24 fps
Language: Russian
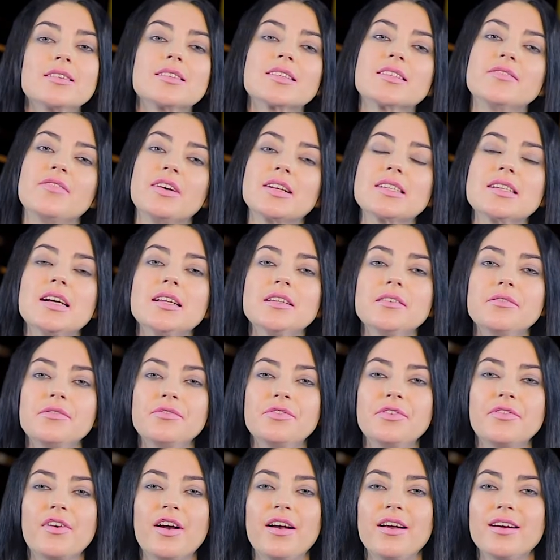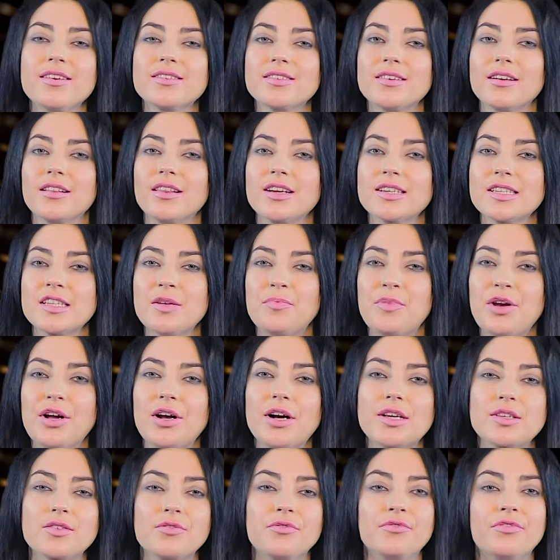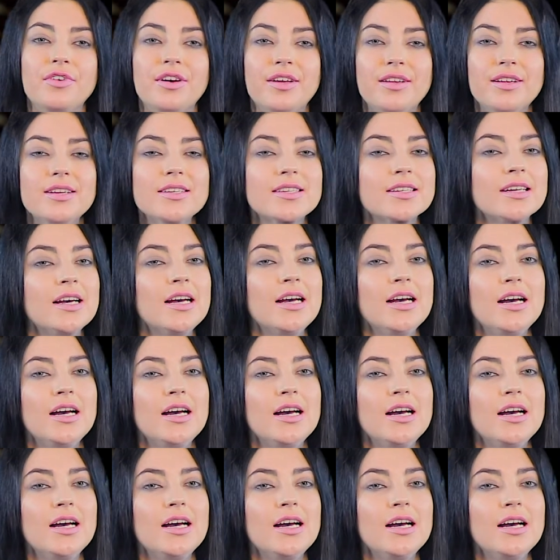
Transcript: С 20 февраля, согласно приказу ФНС,